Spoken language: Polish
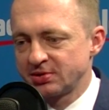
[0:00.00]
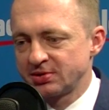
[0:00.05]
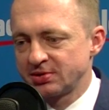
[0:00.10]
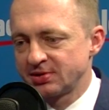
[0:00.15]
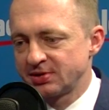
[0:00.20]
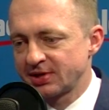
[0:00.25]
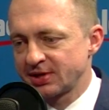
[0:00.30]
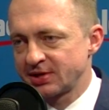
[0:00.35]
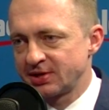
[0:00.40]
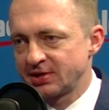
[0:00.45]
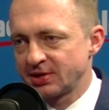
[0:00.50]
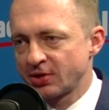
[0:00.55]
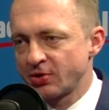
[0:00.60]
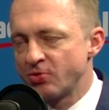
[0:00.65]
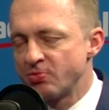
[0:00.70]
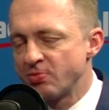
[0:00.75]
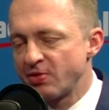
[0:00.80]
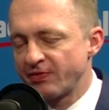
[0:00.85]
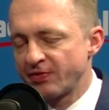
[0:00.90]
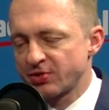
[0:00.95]
e, taki, taką
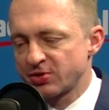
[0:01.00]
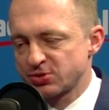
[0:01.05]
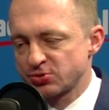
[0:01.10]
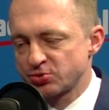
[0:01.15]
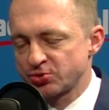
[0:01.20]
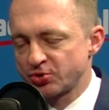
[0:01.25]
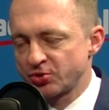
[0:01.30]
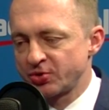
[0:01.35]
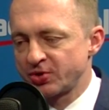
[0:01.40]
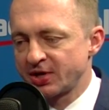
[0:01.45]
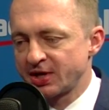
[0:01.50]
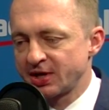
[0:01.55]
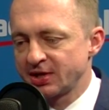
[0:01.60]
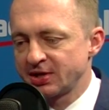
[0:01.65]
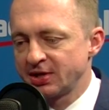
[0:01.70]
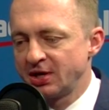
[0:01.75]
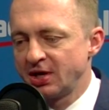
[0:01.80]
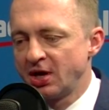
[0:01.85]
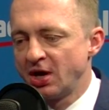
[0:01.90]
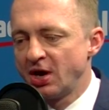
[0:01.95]
umowę o rozłożeniu
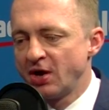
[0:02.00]
rady.